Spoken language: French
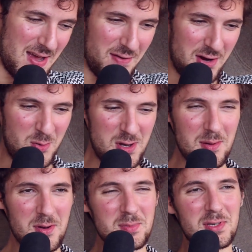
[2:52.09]
Avec
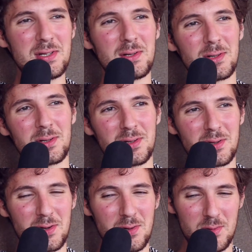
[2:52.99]
William Labguy, le,
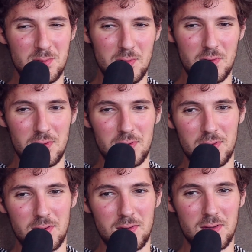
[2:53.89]

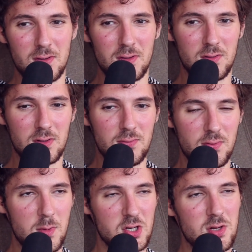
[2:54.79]
euh, ce qui
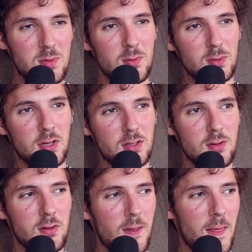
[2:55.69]
fait Benjamin, l'autre
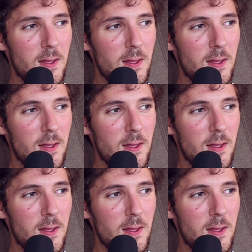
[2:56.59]
acteur,